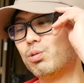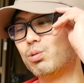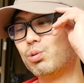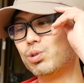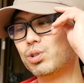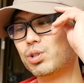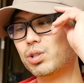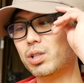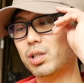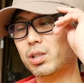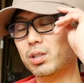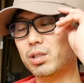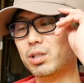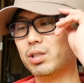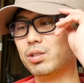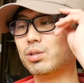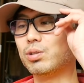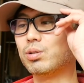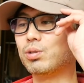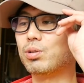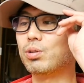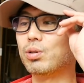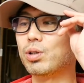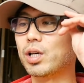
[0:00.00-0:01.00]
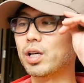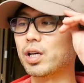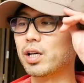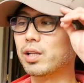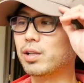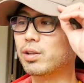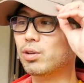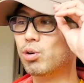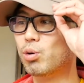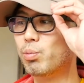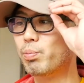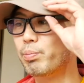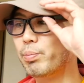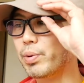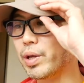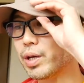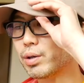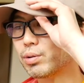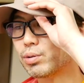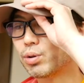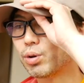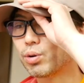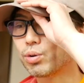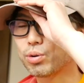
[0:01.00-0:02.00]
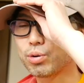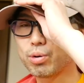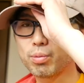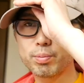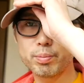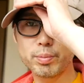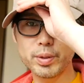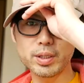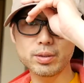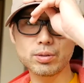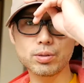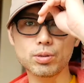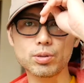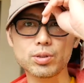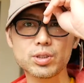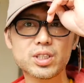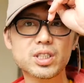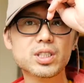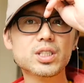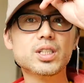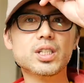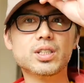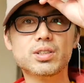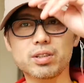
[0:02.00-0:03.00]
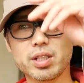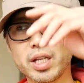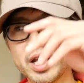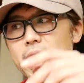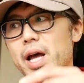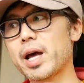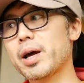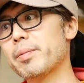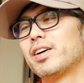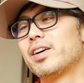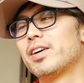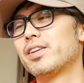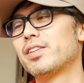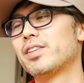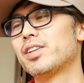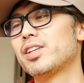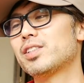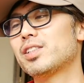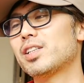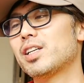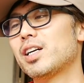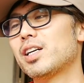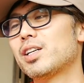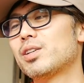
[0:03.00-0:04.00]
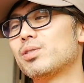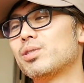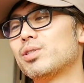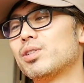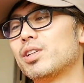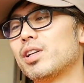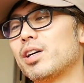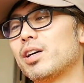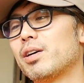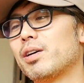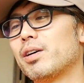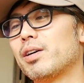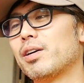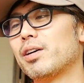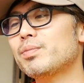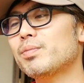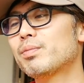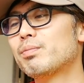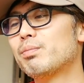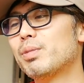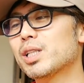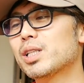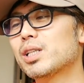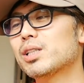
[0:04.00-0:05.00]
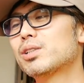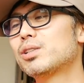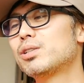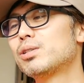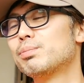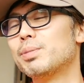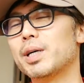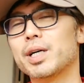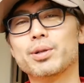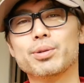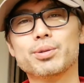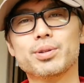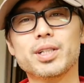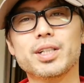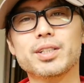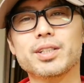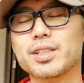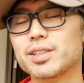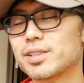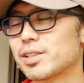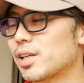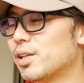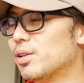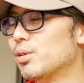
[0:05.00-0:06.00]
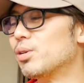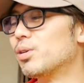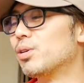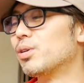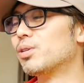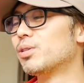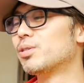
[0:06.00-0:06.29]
美味しかったですよこれのっぺうどんのっぺうどん美味しいですねで最後にねまたスーパー寄ったんですけど